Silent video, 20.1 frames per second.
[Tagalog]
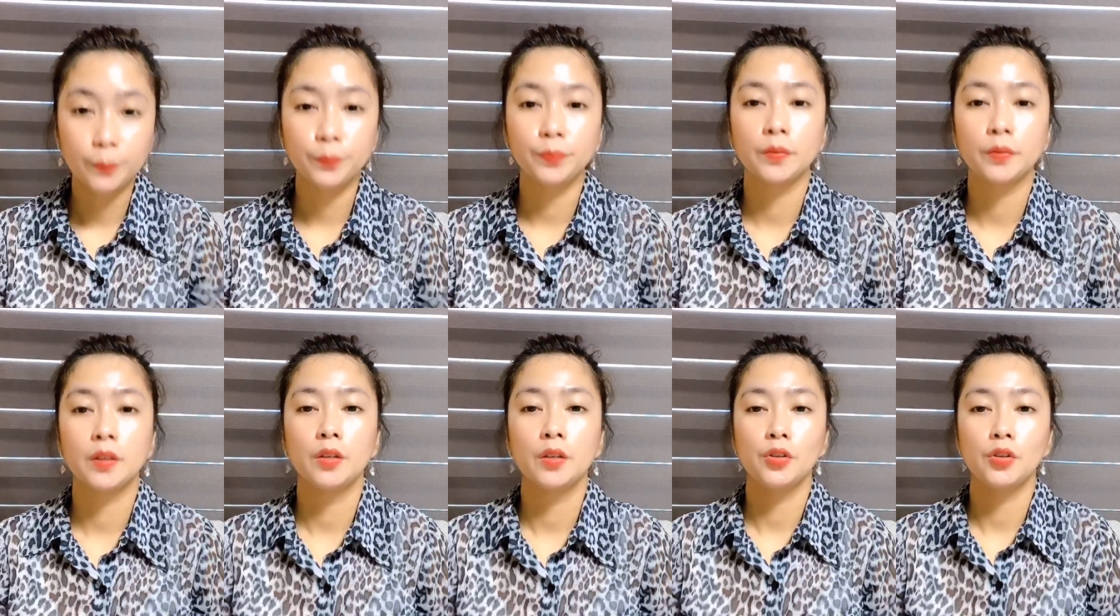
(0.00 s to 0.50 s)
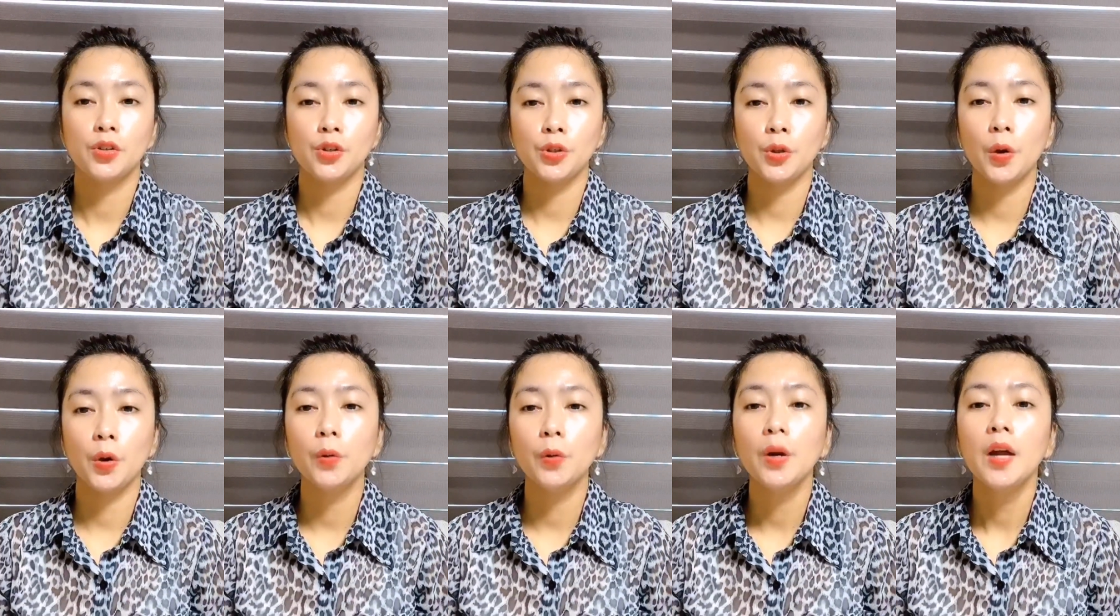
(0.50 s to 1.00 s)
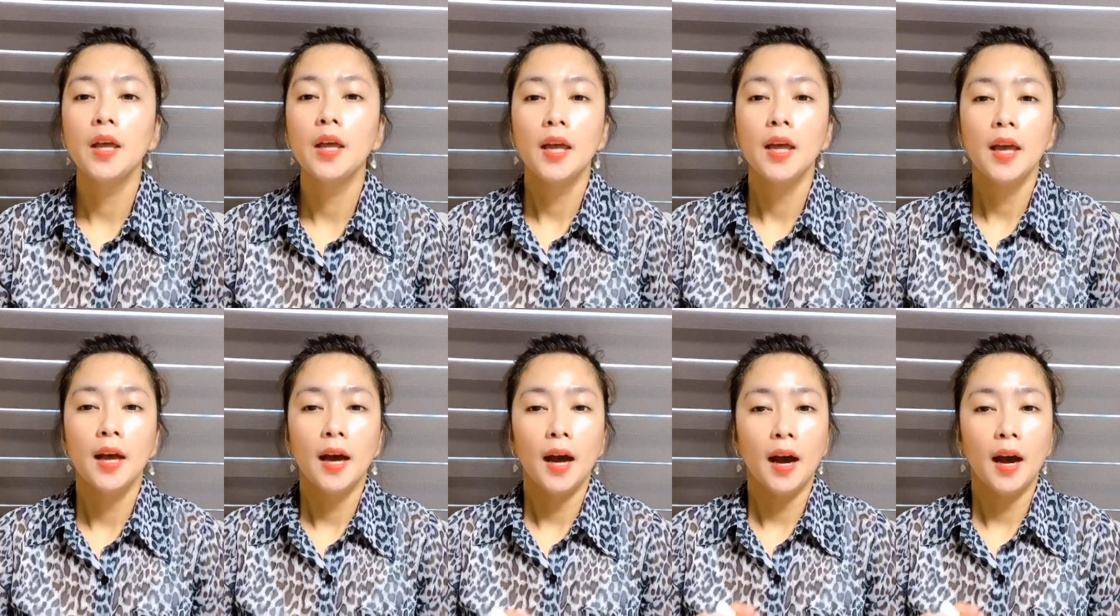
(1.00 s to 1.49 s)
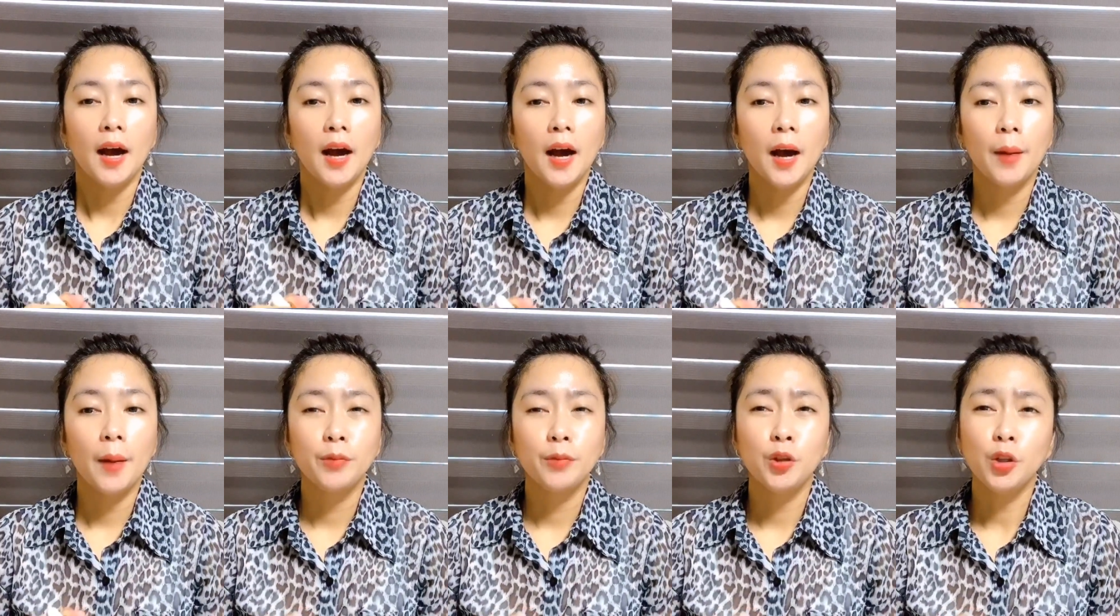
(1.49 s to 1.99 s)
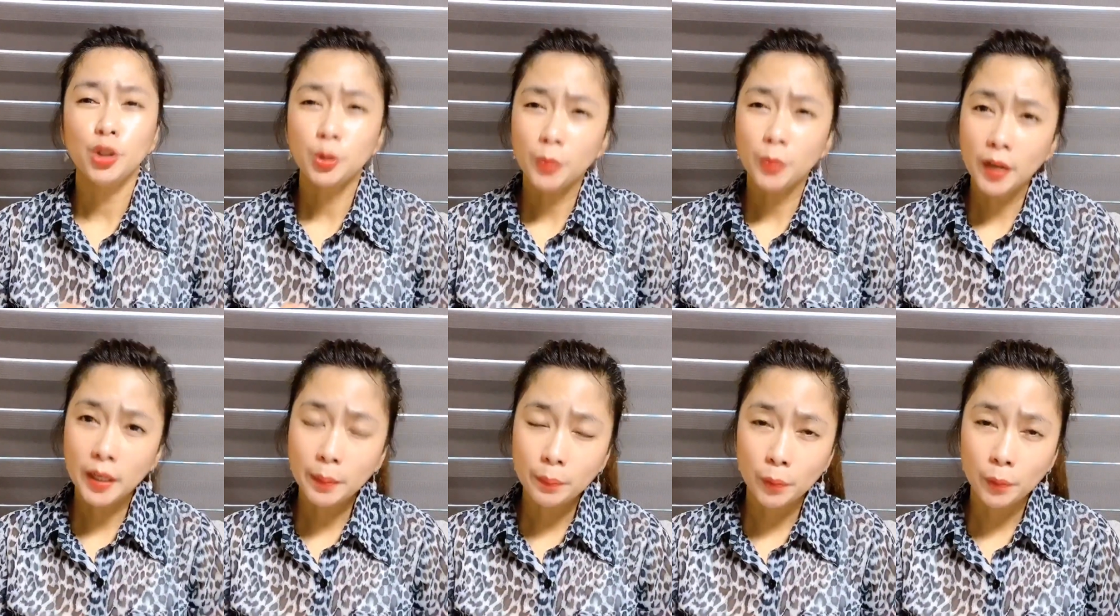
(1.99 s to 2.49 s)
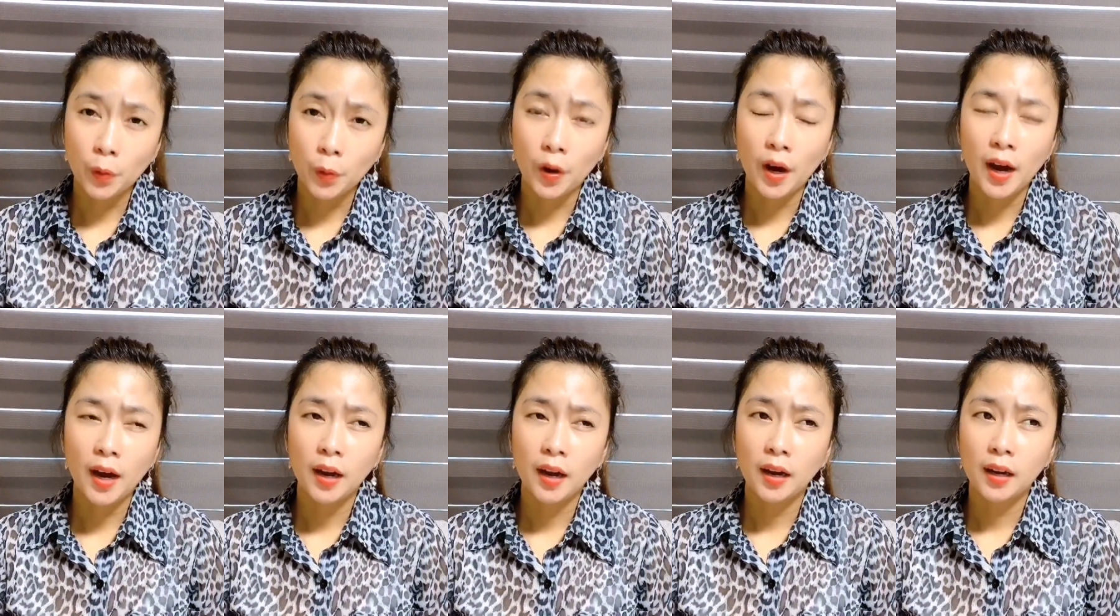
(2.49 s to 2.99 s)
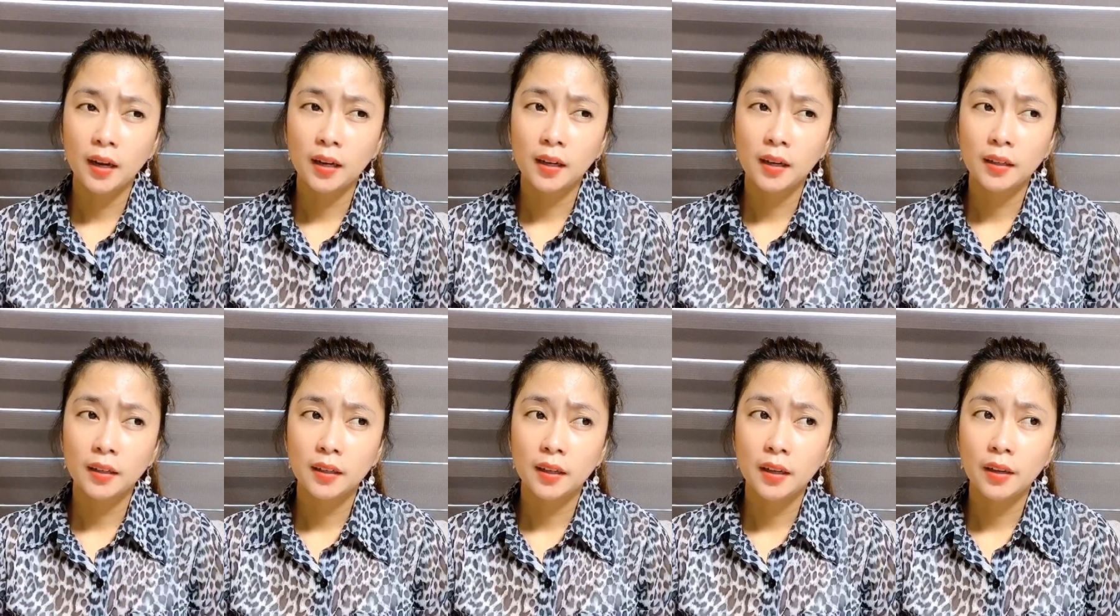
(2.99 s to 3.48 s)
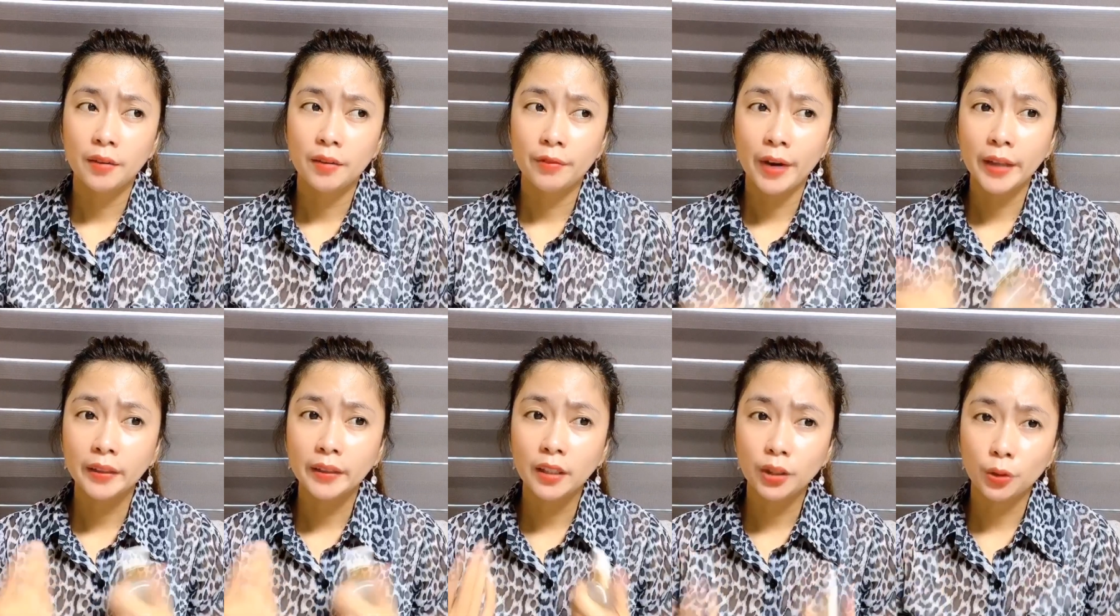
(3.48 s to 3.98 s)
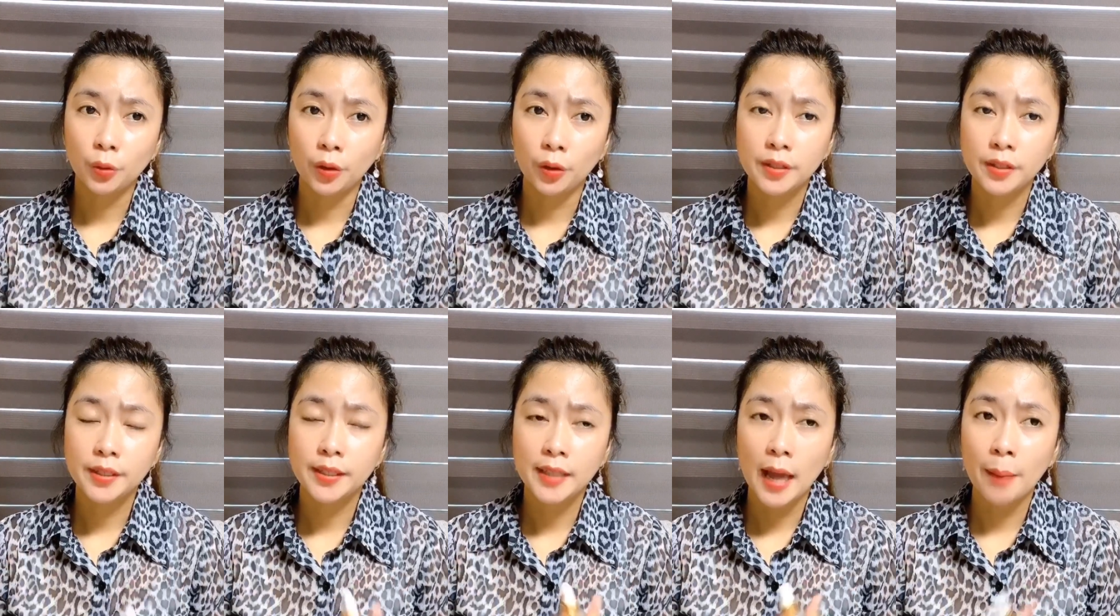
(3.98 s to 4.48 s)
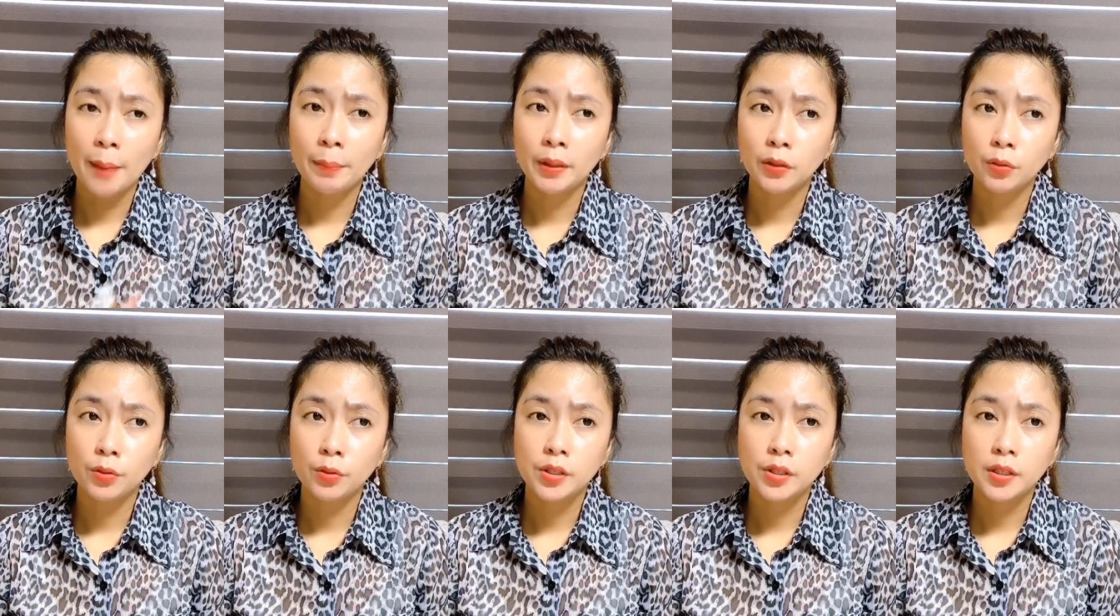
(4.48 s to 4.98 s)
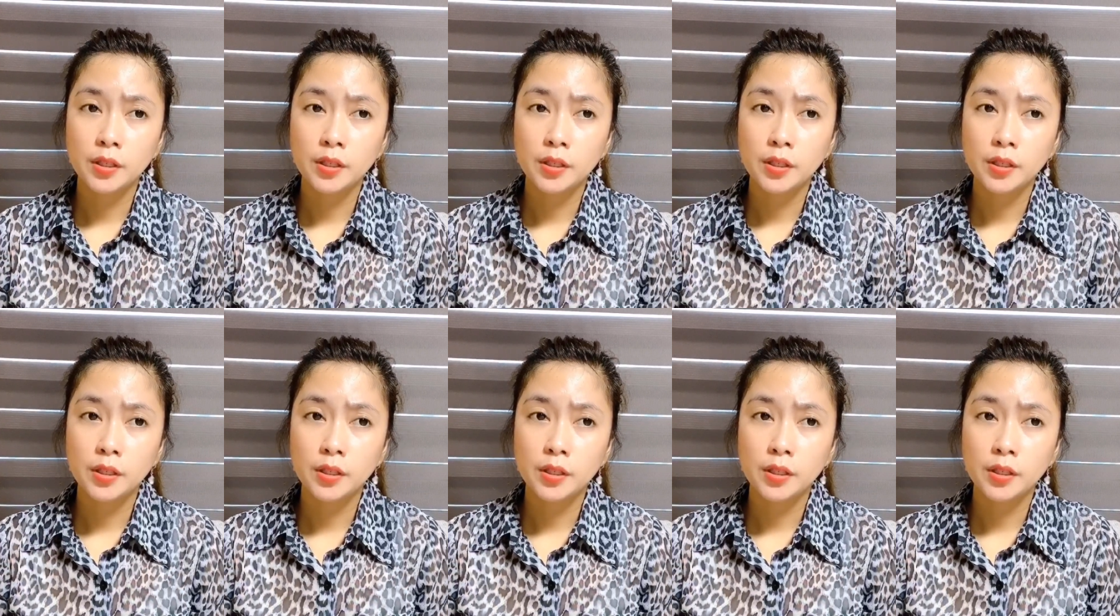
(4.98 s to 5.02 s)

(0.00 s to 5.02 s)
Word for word: So, Um, usually po, ang retinol, sabi dun sa